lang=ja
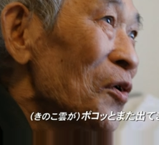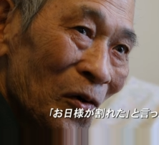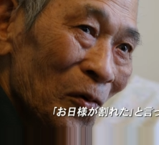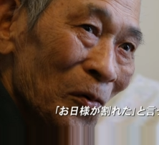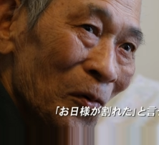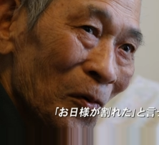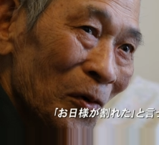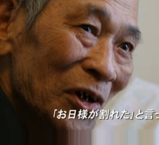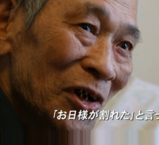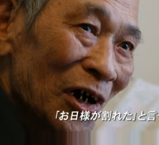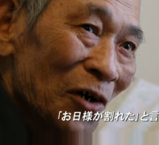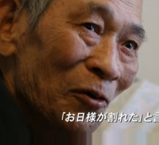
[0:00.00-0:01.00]
お
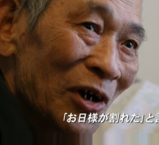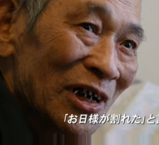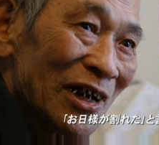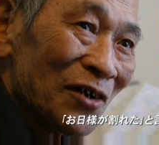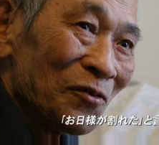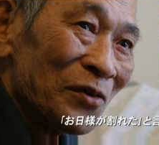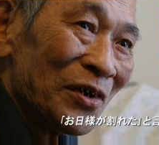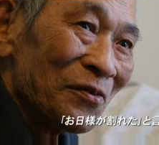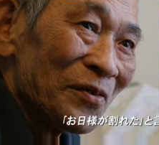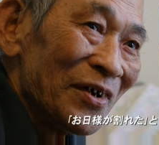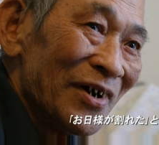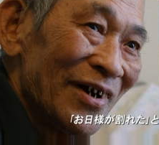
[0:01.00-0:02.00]
じさんが割れたようだ
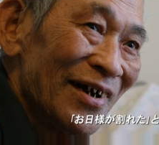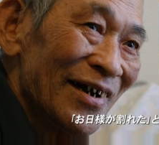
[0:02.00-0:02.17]
よね。